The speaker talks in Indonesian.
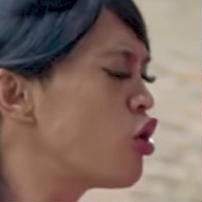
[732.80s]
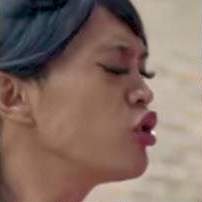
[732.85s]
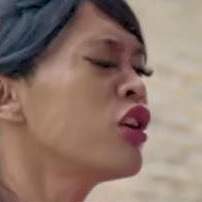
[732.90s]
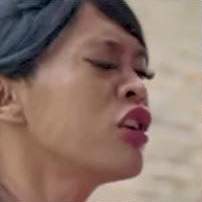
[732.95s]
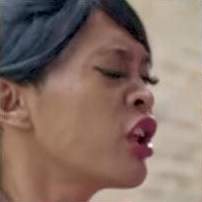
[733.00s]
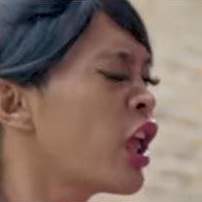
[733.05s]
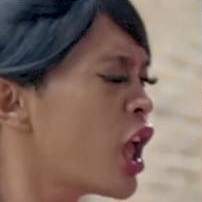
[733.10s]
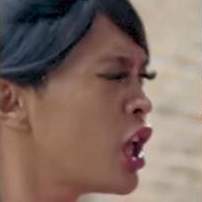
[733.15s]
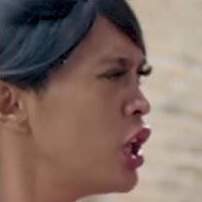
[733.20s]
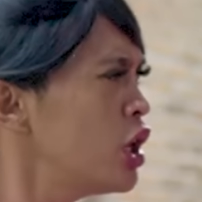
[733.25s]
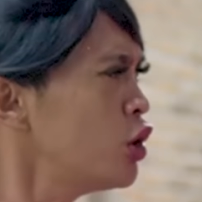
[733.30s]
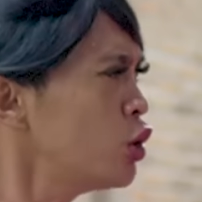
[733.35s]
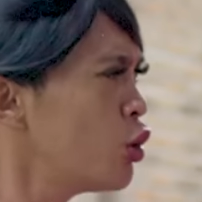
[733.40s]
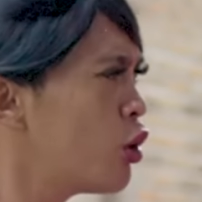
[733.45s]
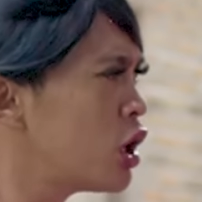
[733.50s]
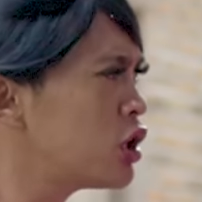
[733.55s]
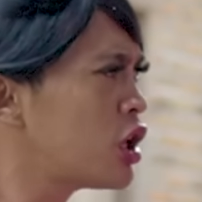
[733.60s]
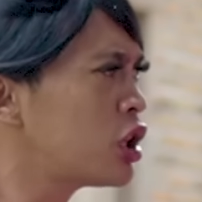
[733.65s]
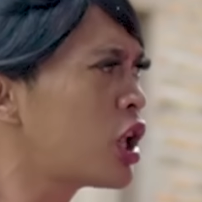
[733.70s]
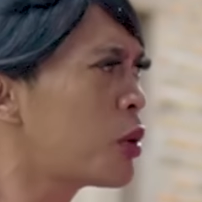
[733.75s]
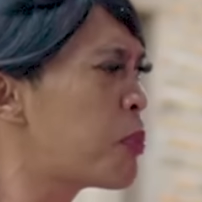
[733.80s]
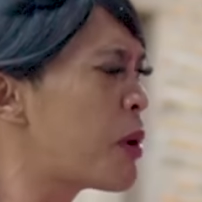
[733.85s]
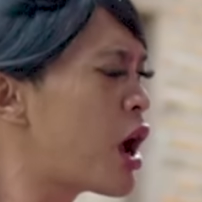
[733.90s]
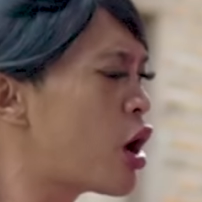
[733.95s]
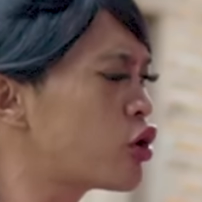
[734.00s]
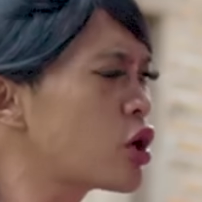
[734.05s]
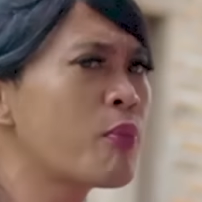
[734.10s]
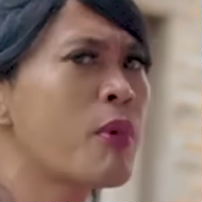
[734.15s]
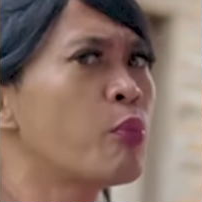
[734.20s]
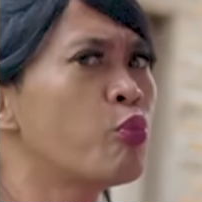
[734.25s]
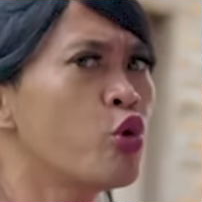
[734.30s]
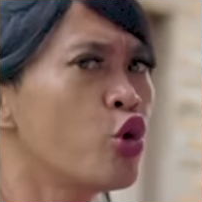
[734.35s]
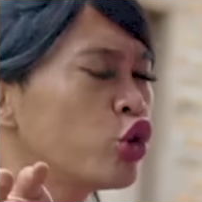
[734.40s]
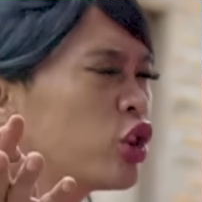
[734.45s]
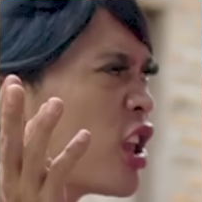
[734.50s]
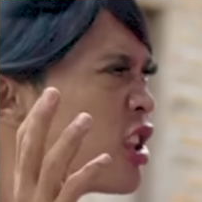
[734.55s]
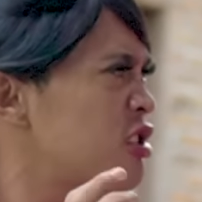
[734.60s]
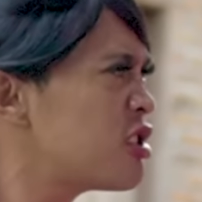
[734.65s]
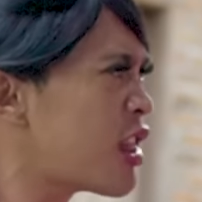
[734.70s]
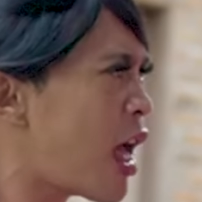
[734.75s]
Kau jangan kayak gitu lah, jangan terpengaruh sama
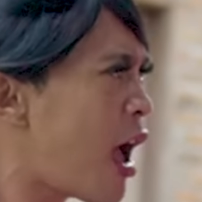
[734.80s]
mulutnya si